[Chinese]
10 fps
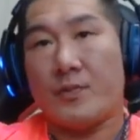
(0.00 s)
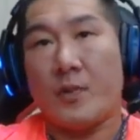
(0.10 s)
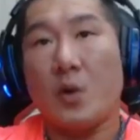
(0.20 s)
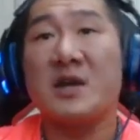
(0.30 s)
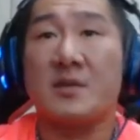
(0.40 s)

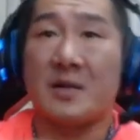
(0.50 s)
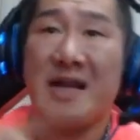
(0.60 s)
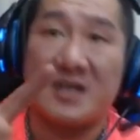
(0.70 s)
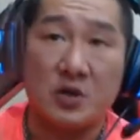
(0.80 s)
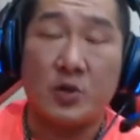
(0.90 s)
为什么他
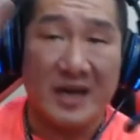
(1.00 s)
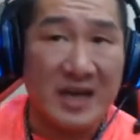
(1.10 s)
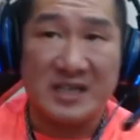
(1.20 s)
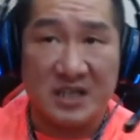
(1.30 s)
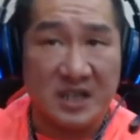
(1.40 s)
家薪水
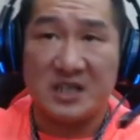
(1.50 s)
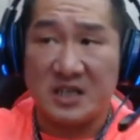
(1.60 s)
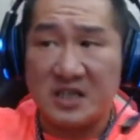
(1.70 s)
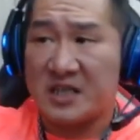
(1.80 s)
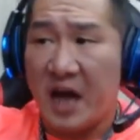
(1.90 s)
一直一
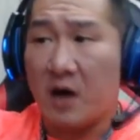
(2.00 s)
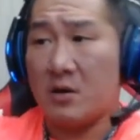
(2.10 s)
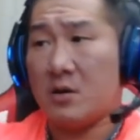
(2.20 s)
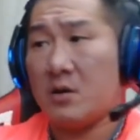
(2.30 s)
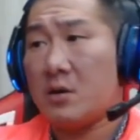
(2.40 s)
直一直跳？
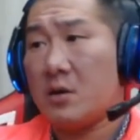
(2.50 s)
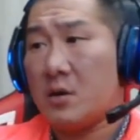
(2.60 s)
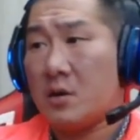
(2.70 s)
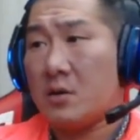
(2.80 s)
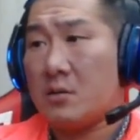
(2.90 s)

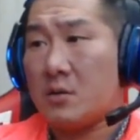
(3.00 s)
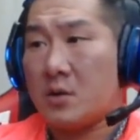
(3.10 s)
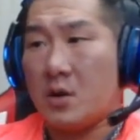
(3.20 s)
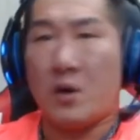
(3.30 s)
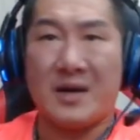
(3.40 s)

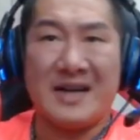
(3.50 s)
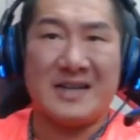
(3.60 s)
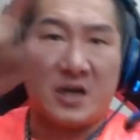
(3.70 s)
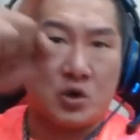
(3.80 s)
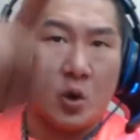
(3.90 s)
因为我跟他
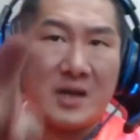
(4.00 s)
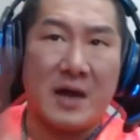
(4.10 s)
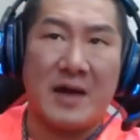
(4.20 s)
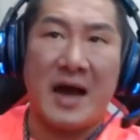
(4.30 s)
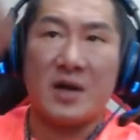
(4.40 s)
讲，你做
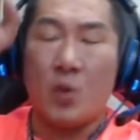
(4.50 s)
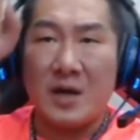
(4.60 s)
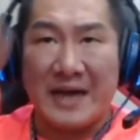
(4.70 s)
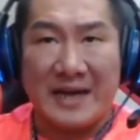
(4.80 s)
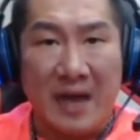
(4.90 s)
到哪里，我
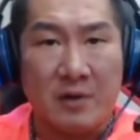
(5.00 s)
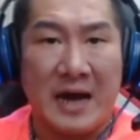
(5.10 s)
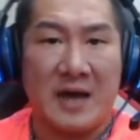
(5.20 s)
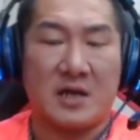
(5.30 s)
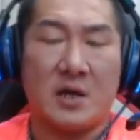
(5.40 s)
给到
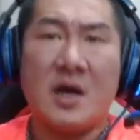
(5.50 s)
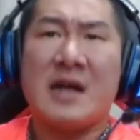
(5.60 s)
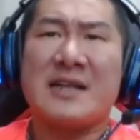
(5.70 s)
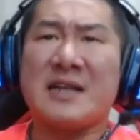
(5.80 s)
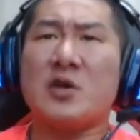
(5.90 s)
哪里。
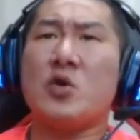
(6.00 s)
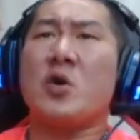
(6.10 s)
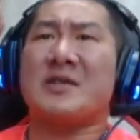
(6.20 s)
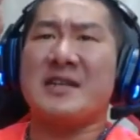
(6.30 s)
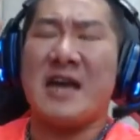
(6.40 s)
但是如
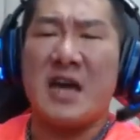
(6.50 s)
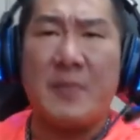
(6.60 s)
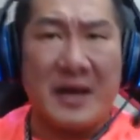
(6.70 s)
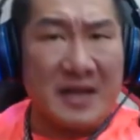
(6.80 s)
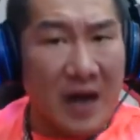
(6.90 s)
果今天一
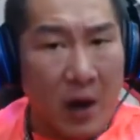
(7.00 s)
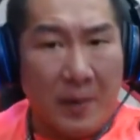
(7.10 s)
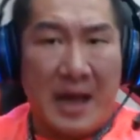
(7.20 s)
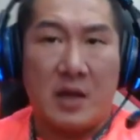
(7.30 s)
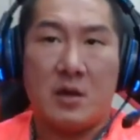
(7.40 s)
般的老
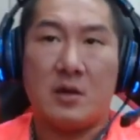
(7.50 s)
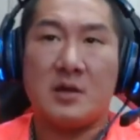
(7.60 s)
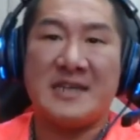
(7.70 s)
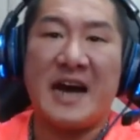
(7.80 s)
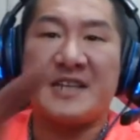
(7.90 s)
板
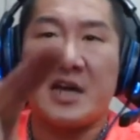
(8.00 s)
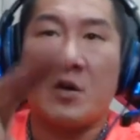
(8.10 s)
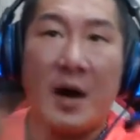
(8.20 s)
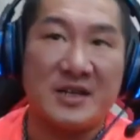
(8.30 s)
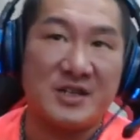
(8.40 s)
加一千
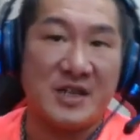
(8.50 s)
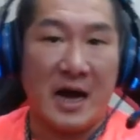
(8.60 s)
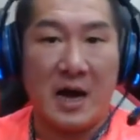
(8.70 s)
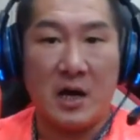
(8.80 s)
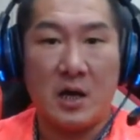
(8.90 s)
块也是
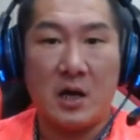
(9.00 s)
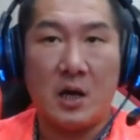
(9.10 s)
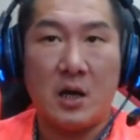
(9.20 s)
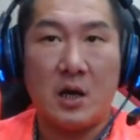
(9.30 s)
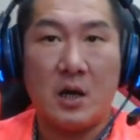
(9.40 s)
加，
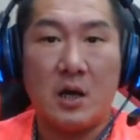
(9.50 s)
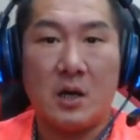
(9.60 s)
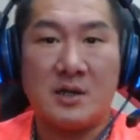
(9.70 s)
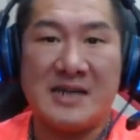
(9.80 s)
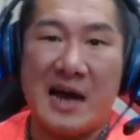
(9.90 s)

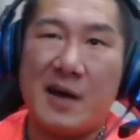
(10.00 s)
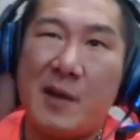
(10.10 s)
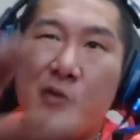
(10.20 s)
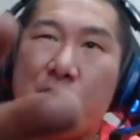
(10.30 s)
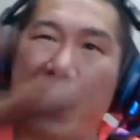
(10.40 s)
加了
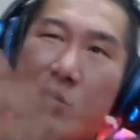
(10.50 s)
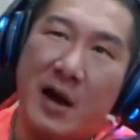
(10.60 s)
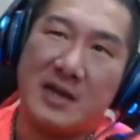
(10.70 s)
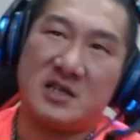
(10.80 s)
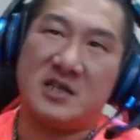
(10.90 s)
吗？五百
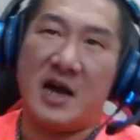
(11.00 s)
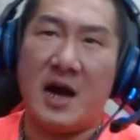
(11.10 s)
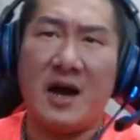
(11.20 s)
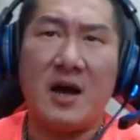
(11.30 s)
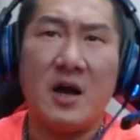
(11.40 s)
块也是
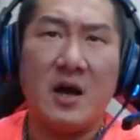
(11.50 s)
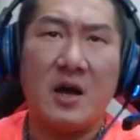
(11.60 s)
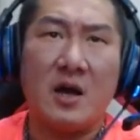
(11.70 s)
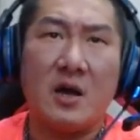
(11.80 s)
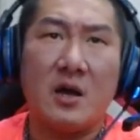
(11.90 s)
加。
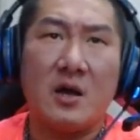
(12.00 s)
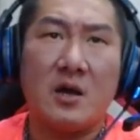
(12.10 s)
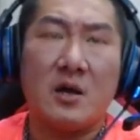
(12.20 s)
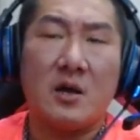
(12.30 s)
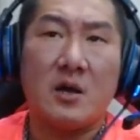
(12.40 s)

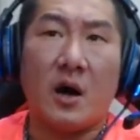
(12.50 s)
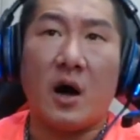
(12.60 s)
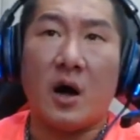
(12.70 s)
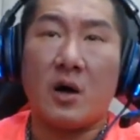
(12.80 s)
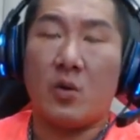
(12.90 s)

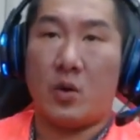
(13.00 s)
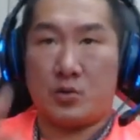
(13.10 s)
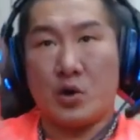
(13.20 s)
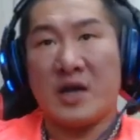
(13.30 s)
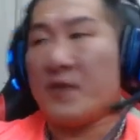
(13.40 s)
哦，我
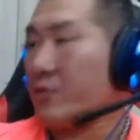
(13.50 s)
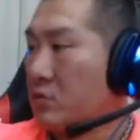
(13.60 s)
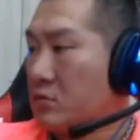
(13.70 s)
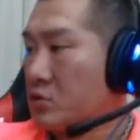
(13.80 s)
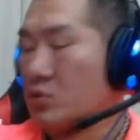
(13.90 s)
赚衣
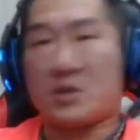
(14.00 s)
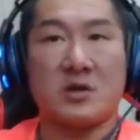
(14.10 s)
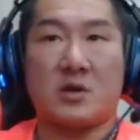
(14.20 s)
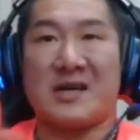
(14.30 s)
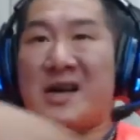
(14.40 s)
服数
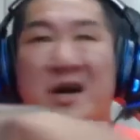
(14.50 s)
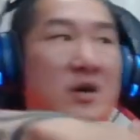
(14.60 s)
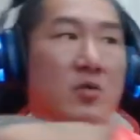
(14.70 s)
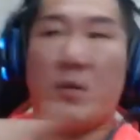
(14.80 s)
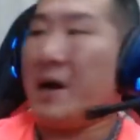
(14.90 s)
字都在那
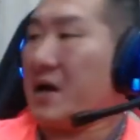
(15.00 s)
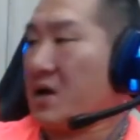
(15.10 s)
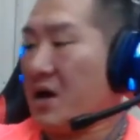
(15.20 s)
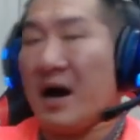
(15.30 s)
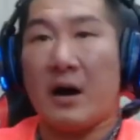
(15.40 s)
里，我卖的
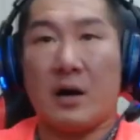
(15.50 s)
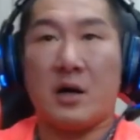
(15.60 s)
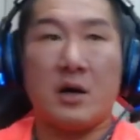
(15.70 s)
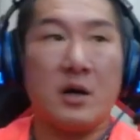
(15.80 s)
很好，